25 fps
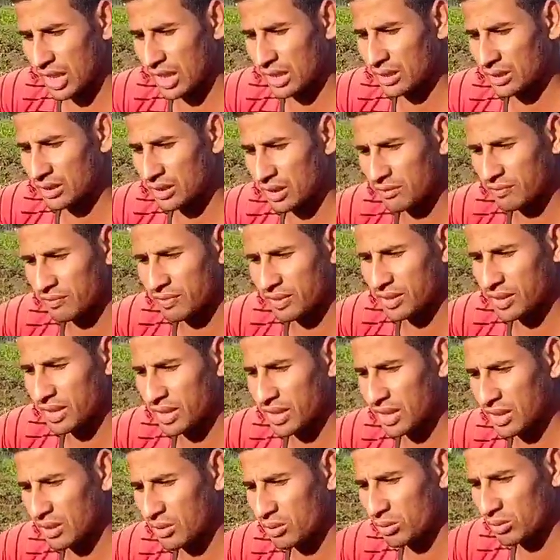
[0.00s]
يعني انت
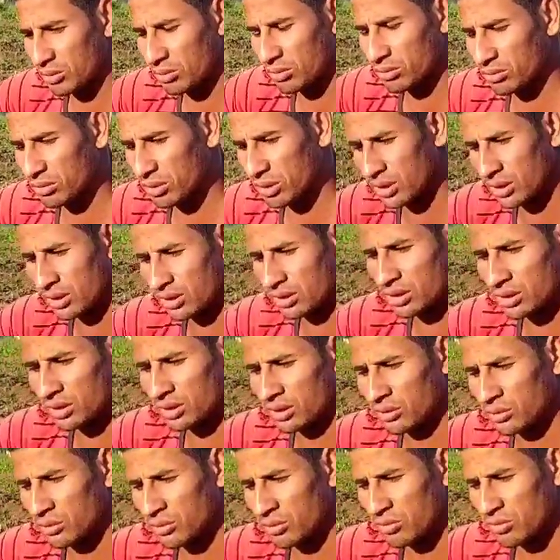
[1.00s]
الفدان هياخد له طن
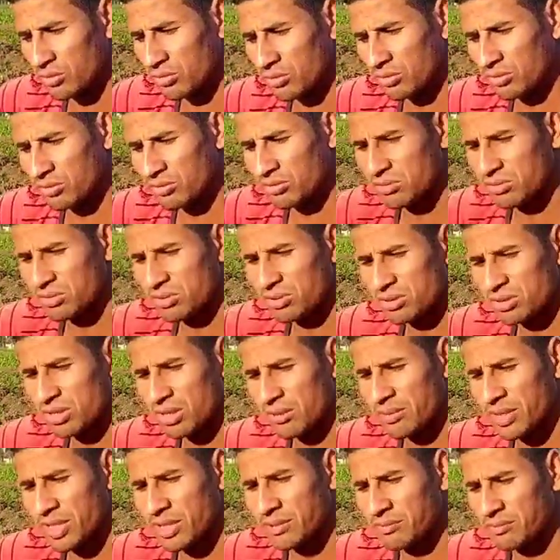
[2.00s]
طن ونص امم
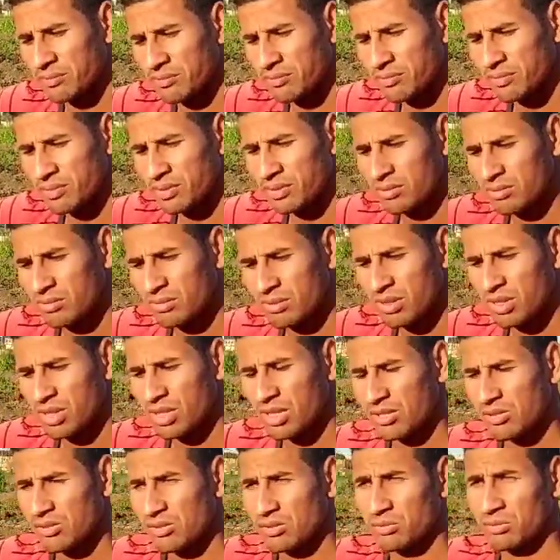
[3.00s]
تمام
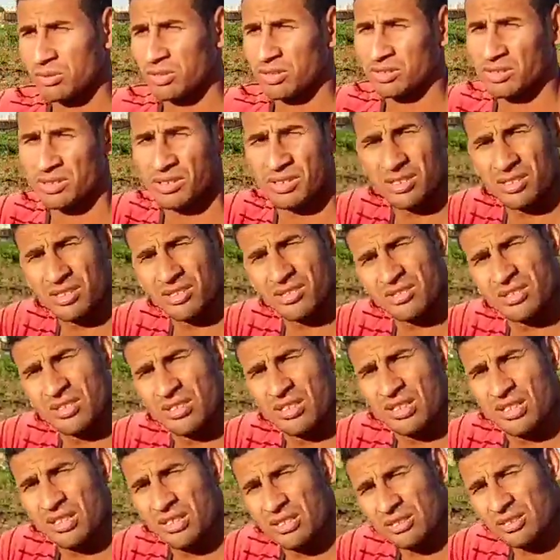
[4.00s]
احسب انت
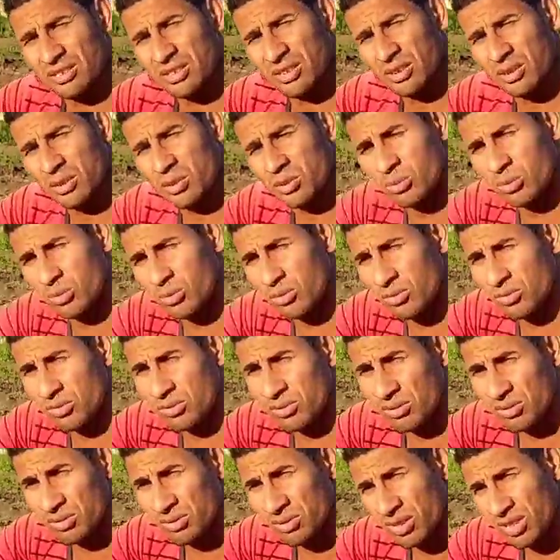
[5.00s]
طن ونص
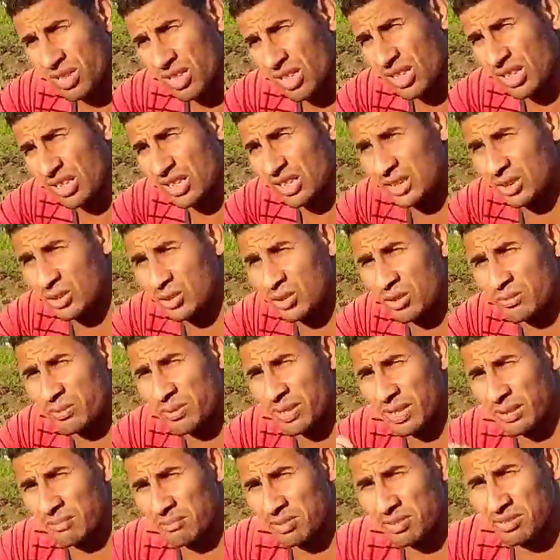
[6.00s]
خليه ان هو
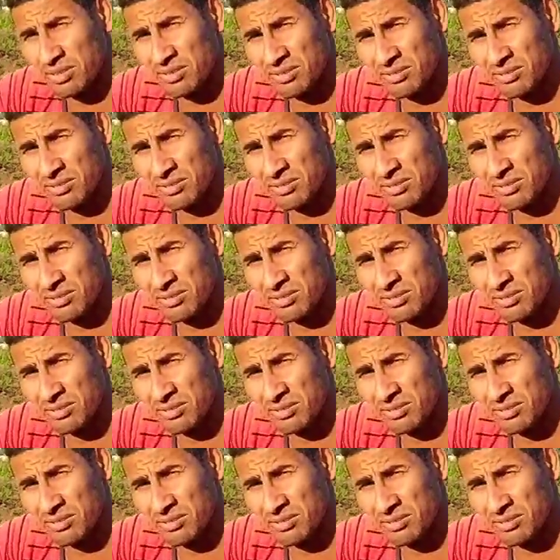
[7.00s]
بخمسه